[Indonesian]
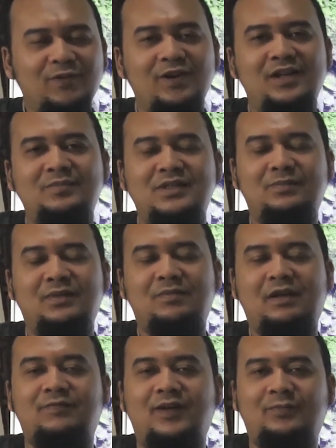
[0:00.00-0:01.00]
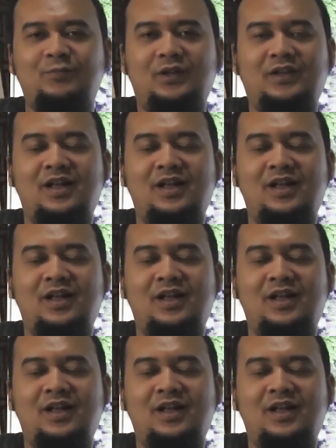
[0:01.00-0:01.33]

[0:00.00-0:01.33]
video ini bisa bermanfaat buat